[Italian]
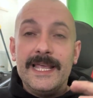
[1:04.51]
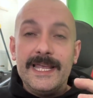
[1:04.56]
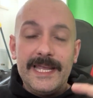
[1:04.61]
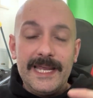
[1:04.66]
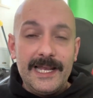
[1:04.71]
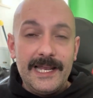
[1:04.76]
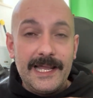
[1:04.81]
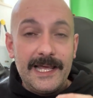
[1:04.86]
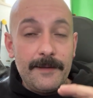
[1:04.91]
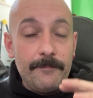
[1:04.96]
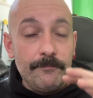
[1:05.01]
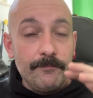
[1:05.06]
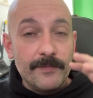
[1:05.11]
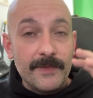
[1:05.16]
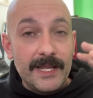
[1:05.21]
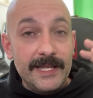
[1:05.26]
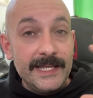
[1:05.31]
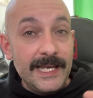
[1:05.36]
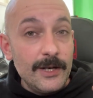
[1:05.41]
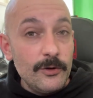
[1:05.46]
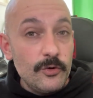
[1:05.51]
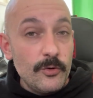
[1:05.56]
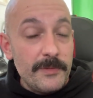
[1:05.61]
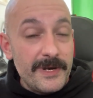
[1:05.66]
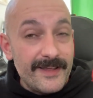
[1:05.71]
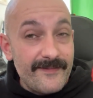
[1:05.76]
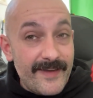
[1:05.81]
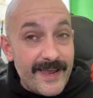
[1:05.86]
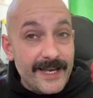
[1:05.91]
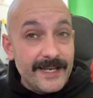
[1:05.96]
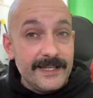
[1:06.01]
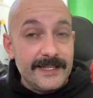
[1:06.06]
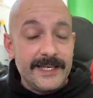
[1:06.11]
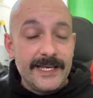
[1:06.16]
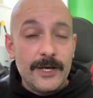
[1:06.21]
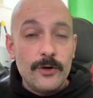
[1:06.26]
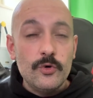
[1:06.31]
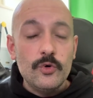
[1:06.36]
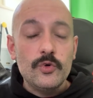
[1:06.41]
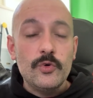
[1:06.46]
Il, mm, nel 2020,
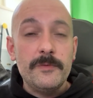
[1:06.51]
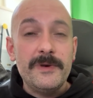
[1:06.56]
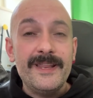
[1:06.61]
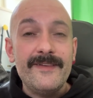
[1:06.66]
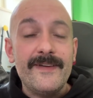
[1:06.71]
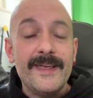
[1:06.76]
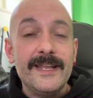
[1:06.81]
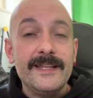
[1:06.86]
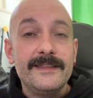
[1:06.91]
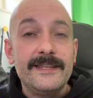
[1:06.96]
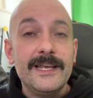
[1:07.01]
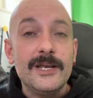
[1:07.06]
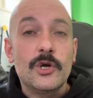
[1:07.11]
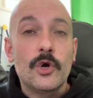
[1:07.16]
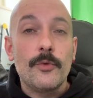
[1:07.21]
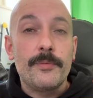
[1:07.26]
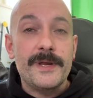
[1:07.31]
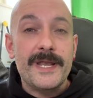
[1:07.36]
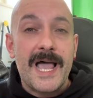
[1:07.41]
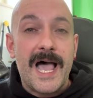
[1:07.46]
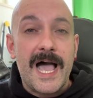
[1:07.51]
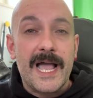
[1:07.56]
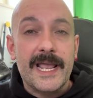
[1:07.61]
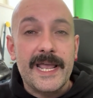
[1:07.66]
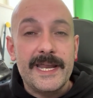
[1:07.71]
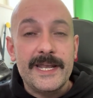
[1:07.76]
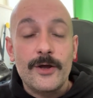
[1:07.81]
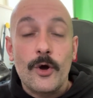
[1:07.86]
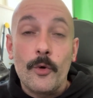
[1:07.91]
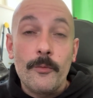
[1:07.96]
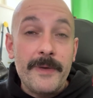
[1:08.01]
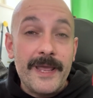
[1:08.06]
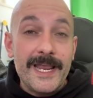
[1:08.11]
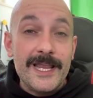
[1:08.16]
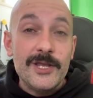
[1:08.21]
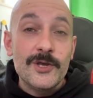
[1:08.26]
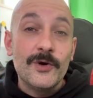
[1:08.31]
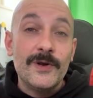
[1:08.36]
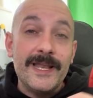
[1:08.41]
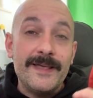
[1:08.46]
nel luglio 2020, il Copenaghen, o
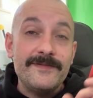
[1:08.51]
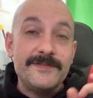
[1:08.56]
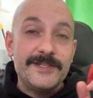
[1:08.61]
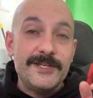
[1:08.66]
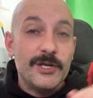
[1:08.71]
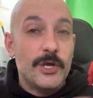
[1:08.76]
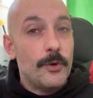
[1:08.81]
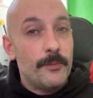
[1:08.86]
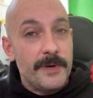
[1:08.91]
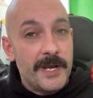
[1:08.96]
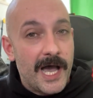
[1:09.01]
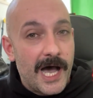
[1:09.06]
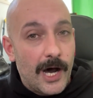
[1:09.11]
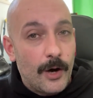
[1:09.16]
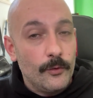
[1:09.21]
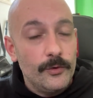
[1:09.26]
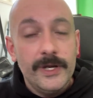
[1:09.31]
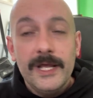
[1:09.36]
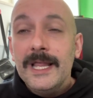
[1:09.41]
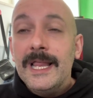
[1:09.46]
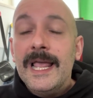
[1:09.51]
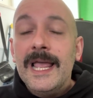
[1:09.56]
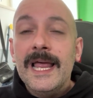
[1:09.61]
meglio l'FC Copenhagen,